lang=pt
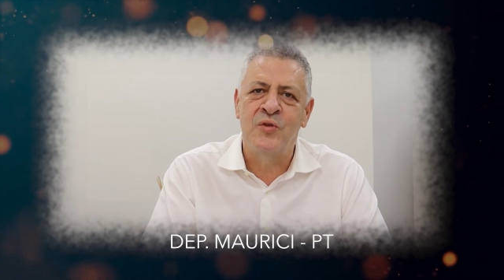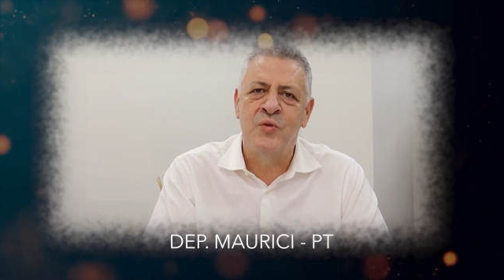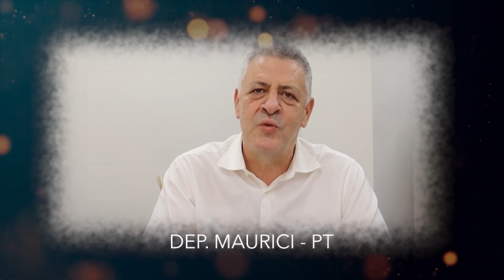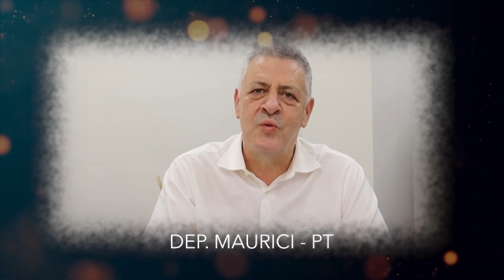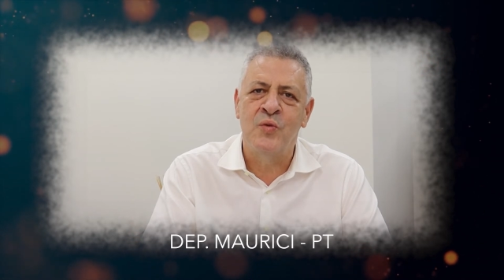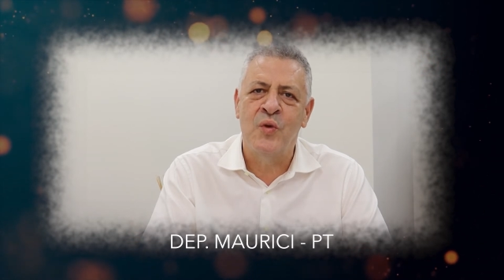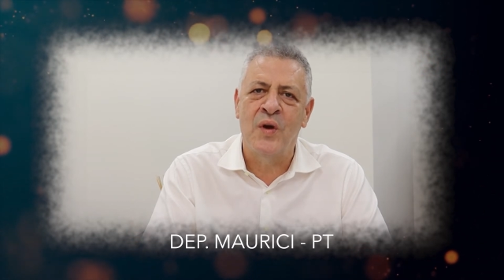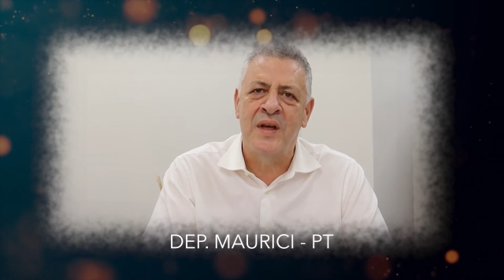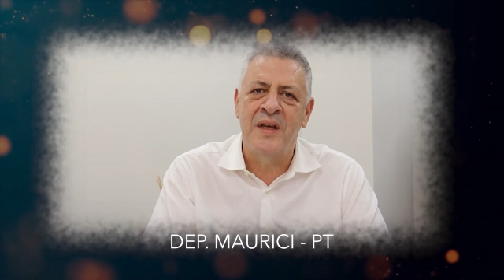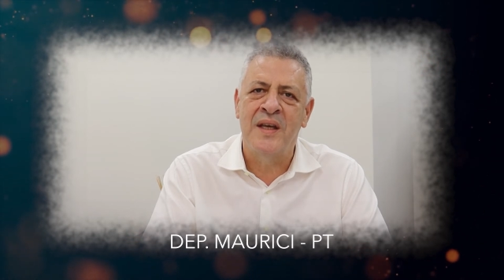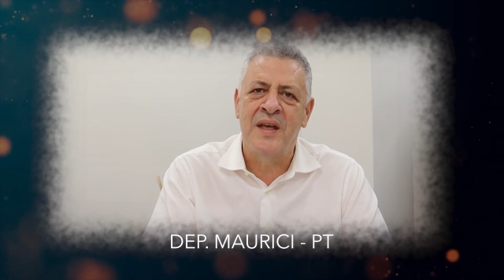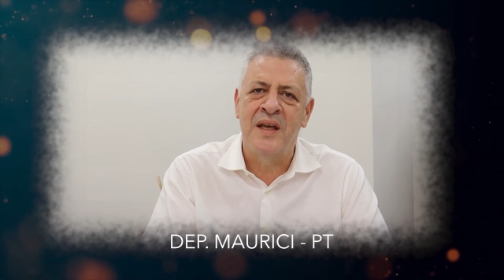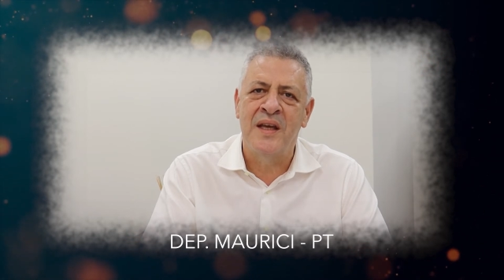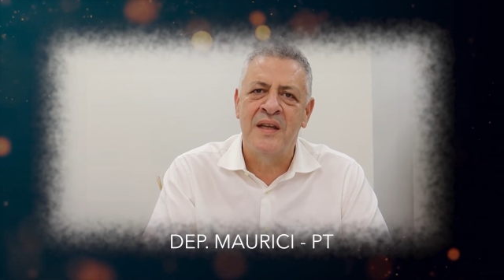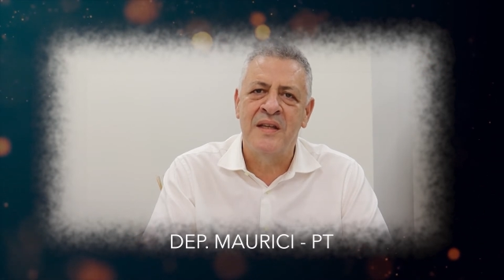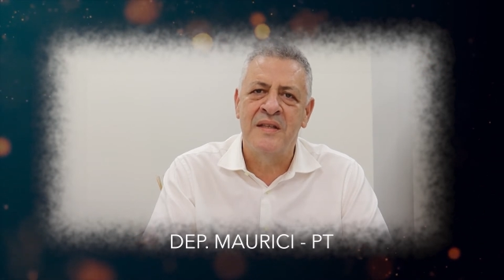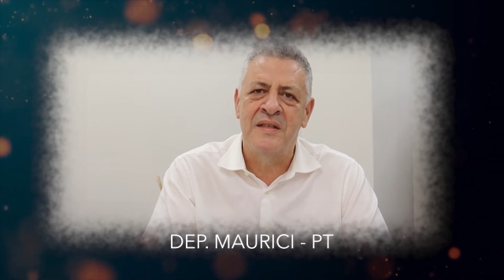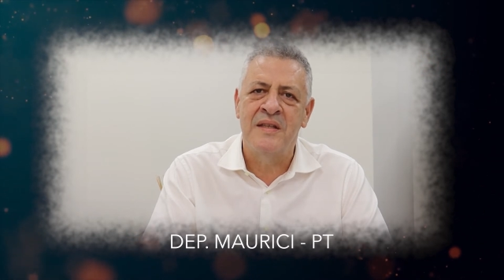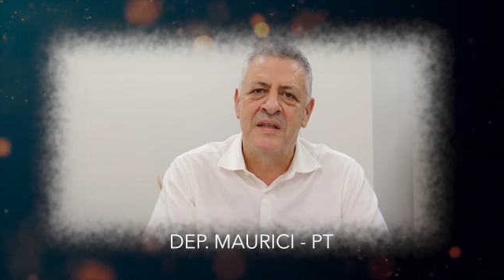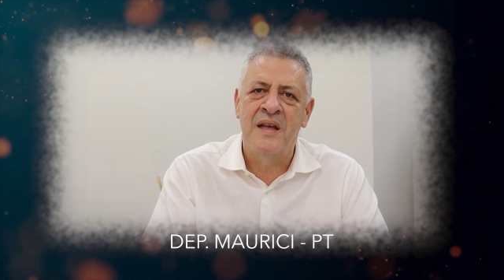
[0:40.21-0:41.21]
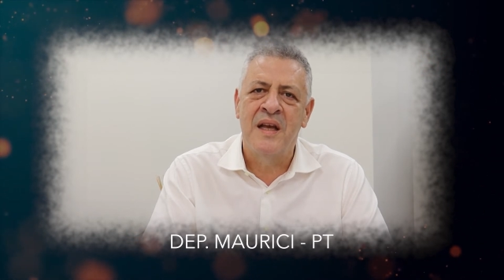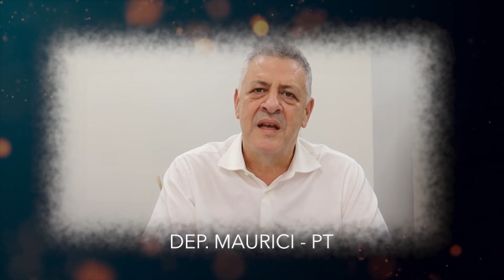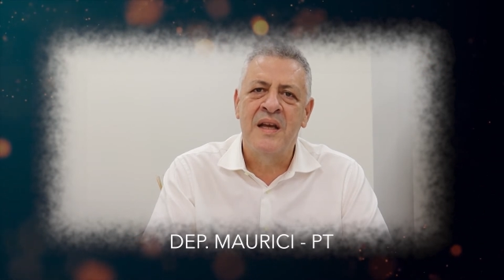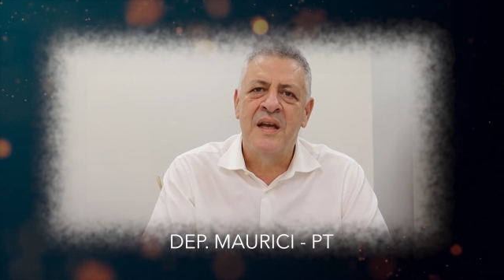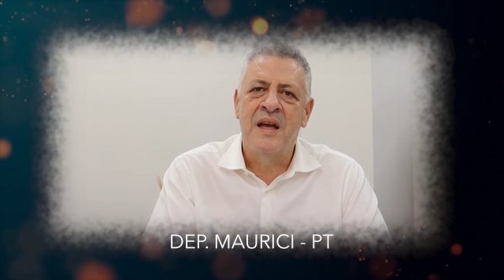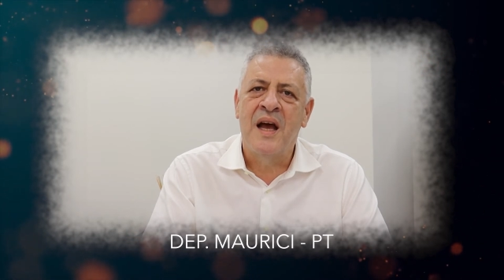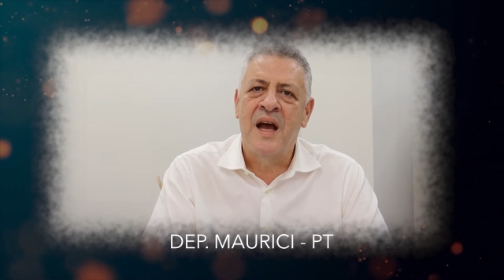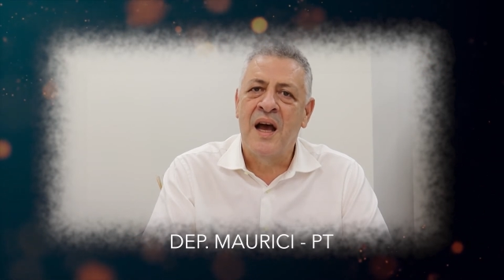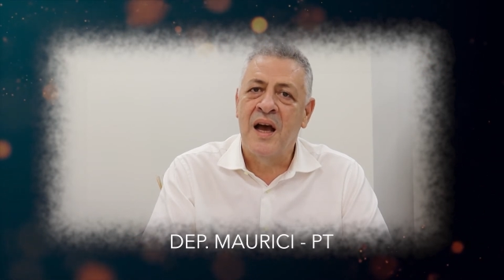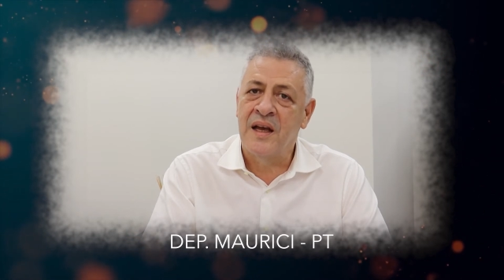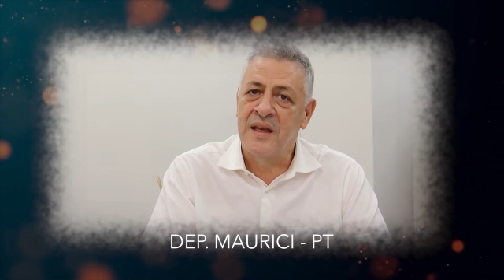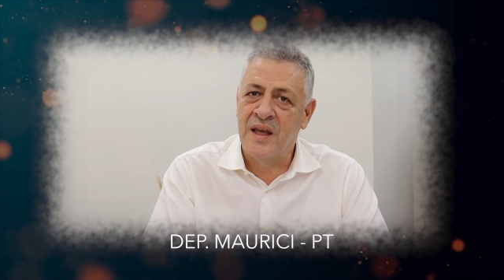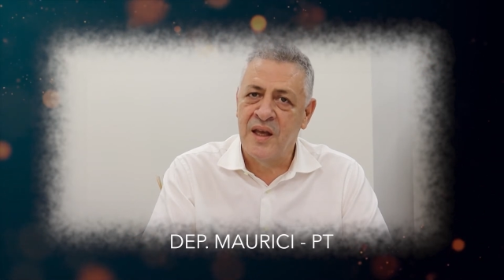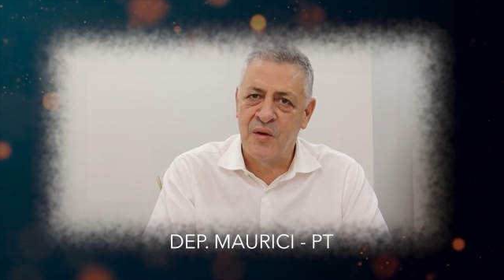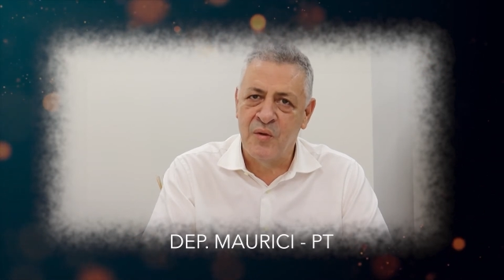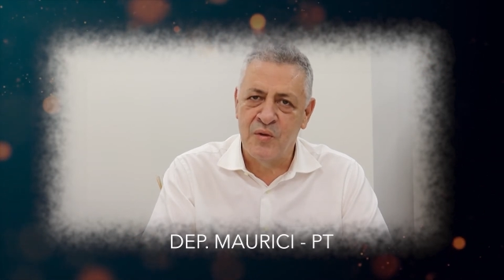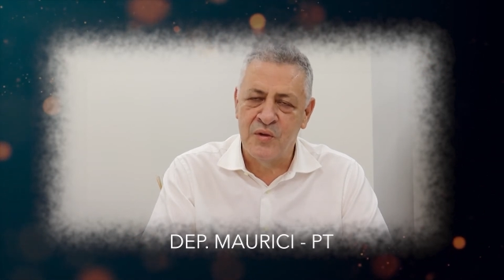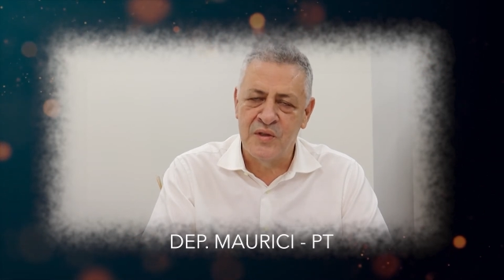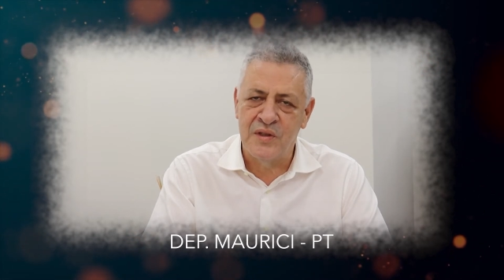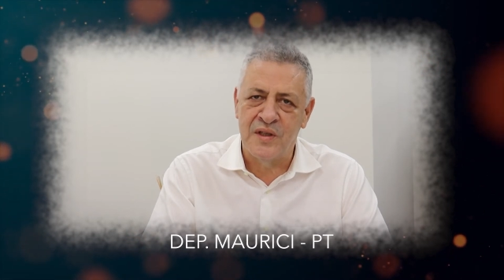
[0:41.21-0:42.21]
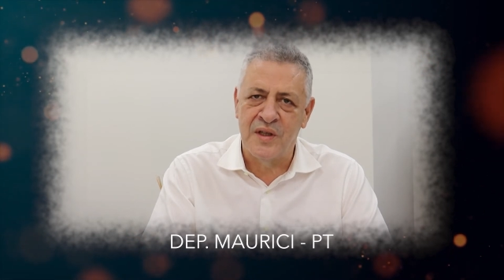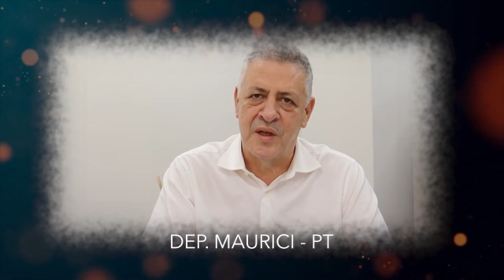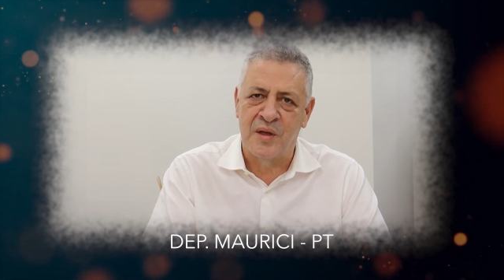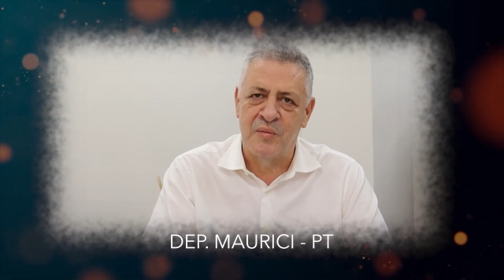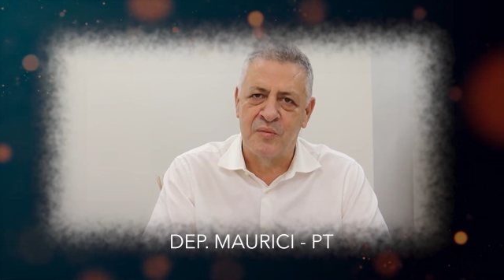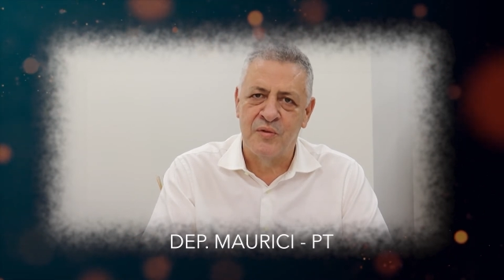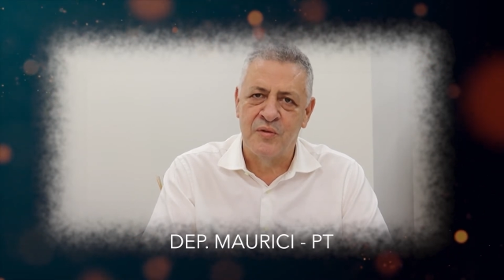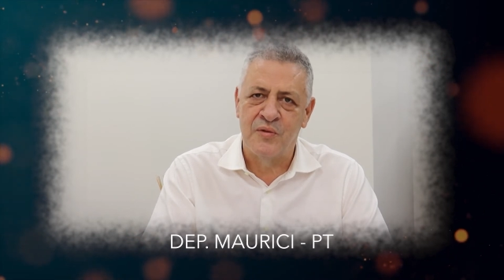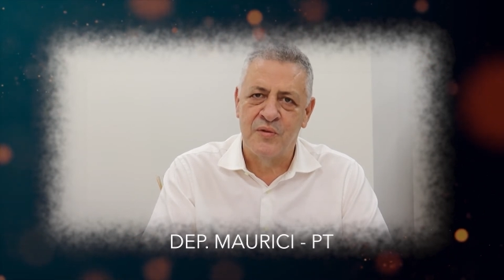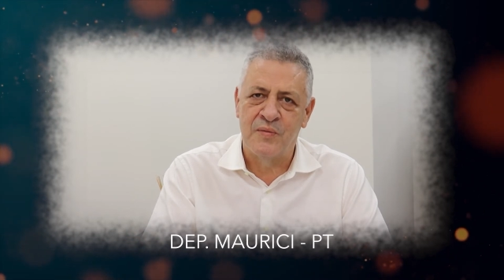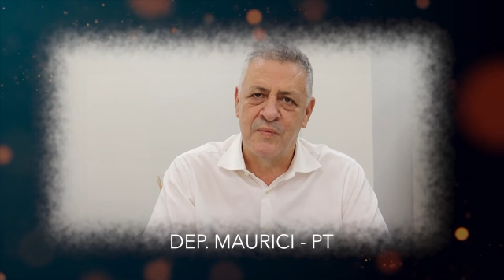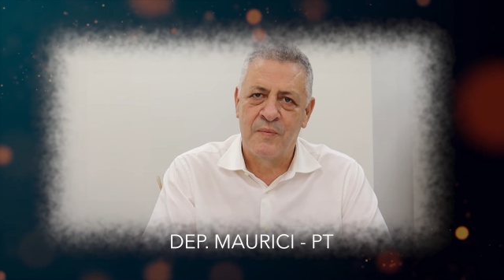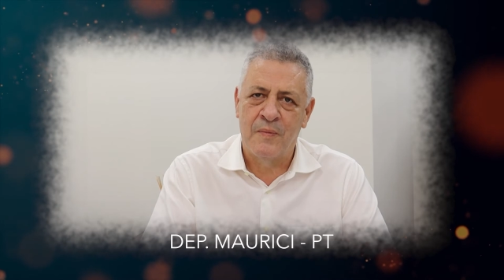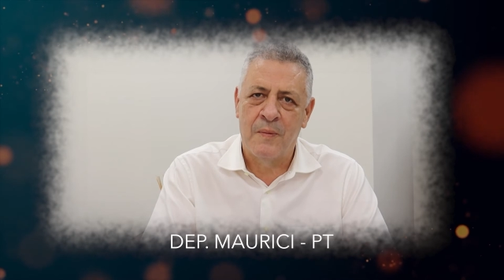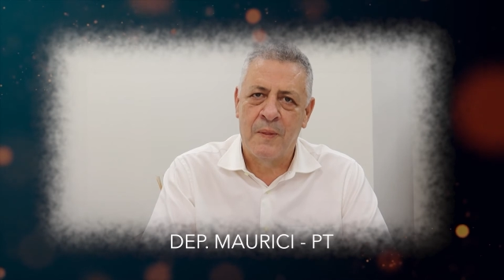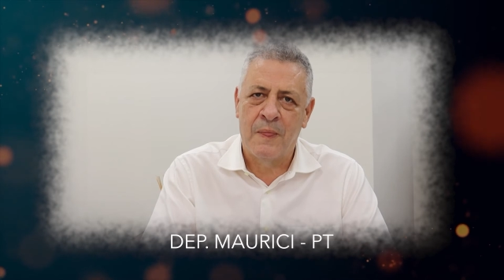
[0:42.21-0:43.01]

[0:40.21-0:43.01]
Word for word: junto àqueles a quem gostamos.